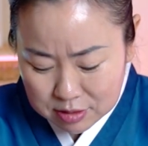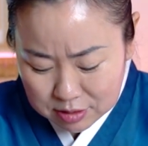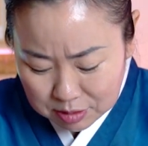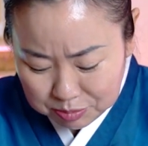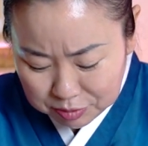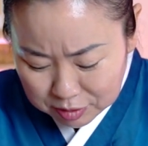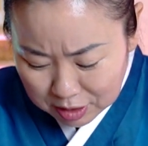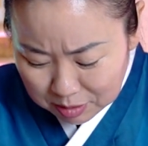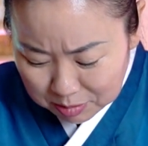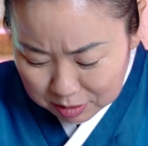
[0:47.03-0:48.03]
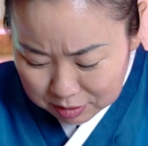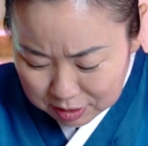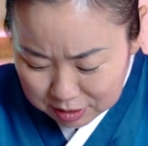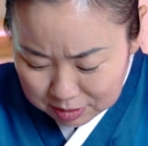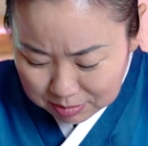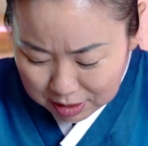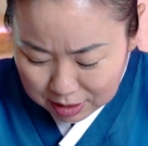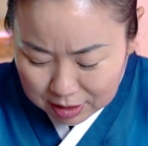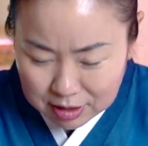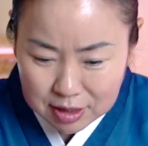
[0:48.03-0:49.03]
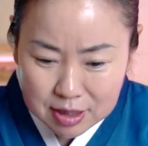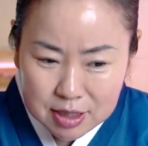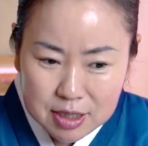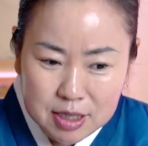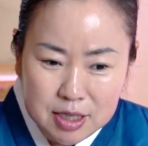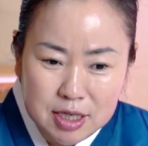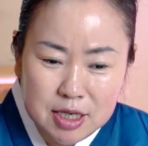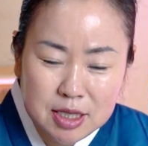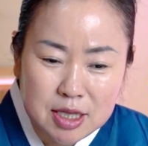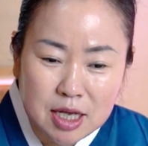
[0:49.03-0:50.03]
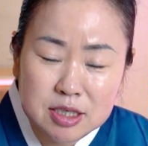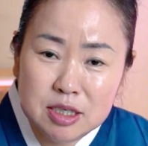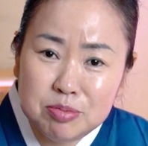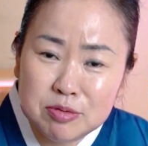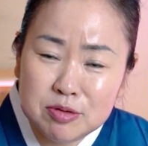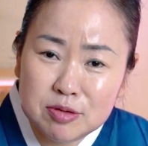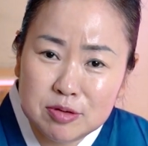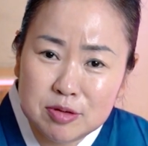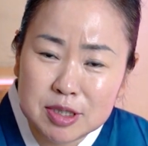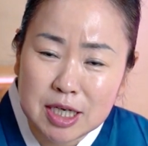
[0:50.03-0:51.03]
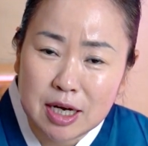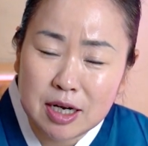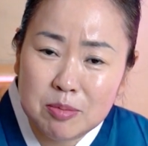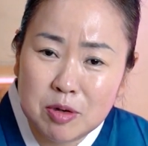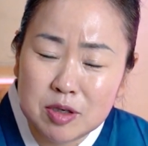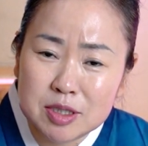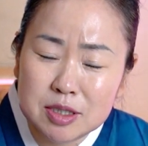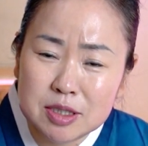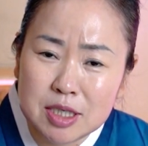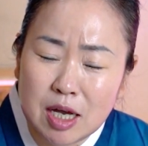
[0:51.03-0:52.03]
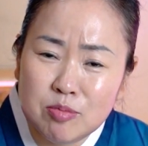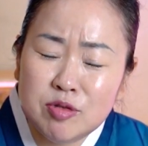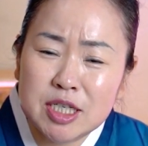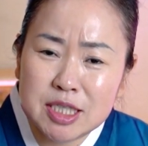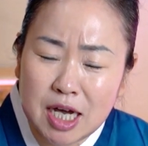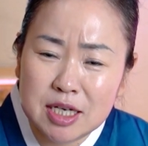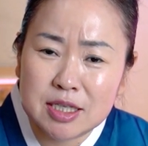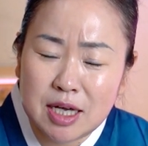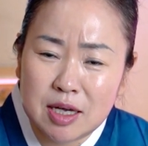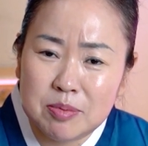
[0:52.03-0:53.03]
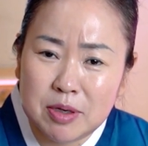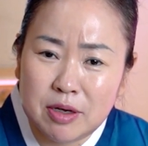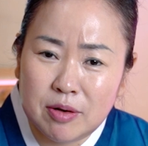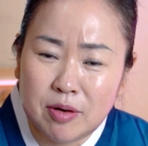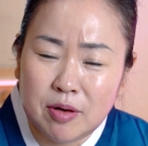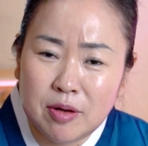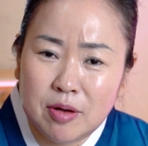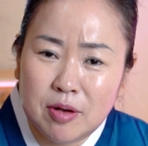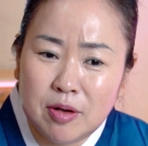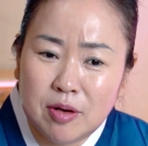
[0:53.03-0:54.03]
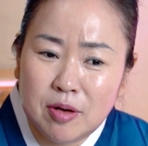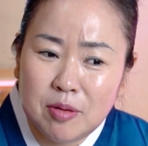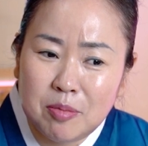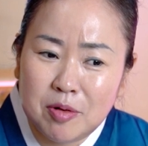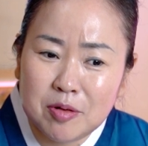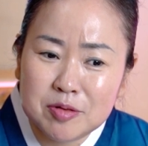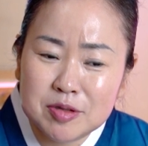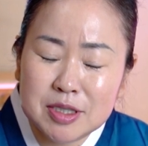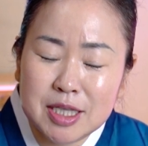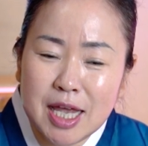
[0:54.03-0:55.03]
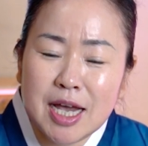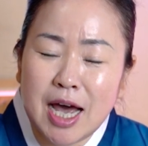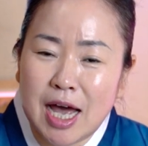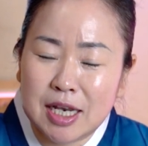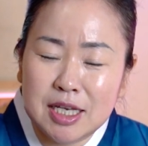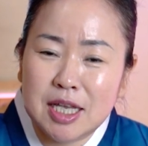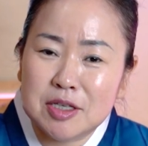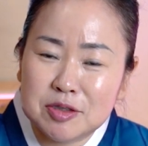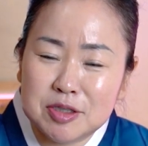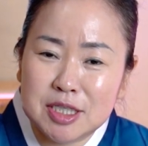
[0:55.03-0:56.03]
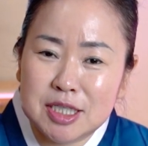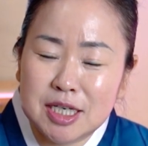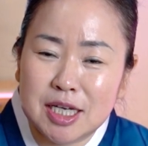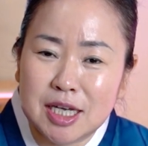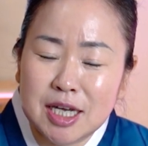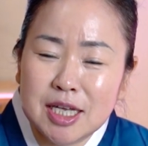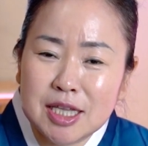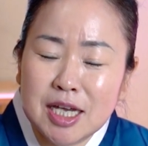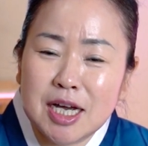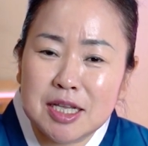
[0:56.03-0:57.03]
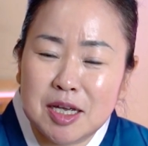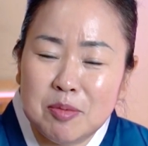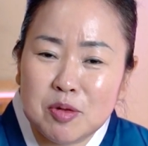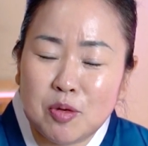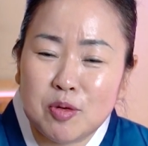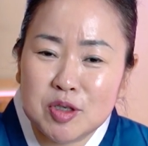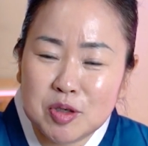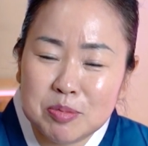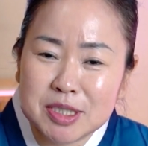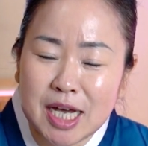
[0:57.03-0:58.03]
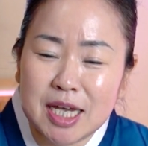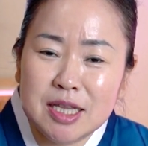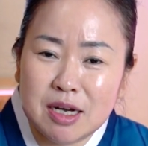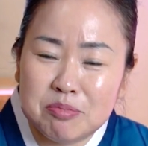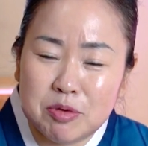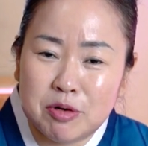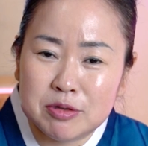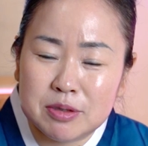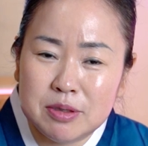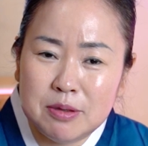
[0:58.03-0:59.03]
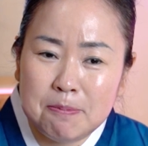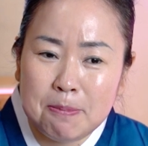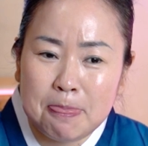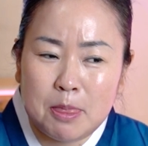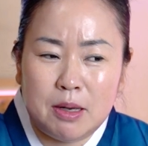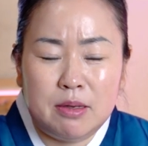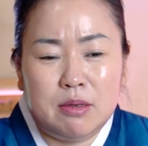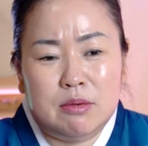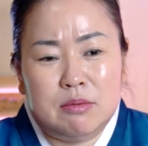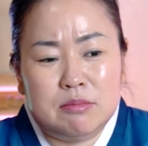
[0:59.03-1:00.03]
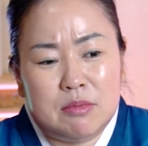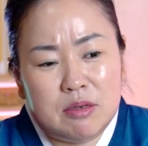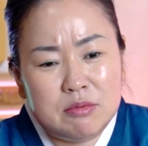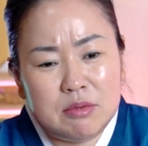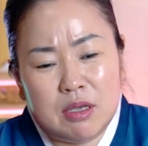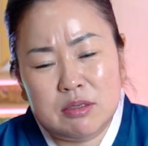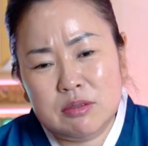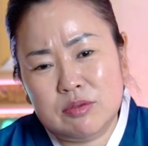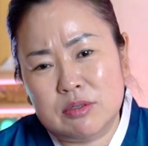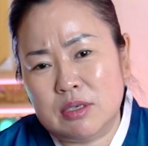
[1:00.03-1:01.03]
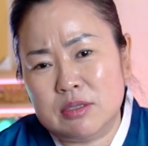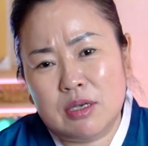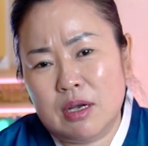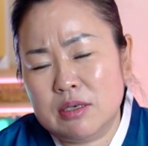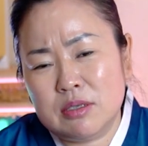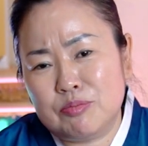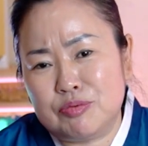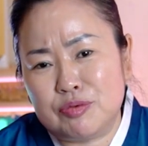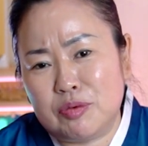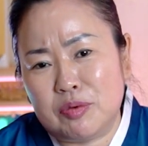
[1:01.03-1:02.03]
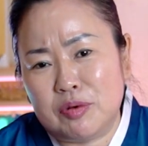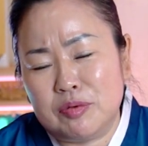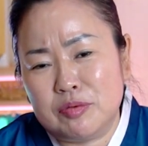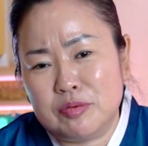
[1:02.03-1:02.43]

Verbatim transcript: 근데 부지런한 면도 있지만 이 돼지분들은 잘하면 재물이 쌓이는 타입이에요. 뭐, 그 때가 아니 돼서 그러지, 때가 되면 돈이 좀 쌓인다고 보거든요 나는 돼지들은 진짜 항상 부러워.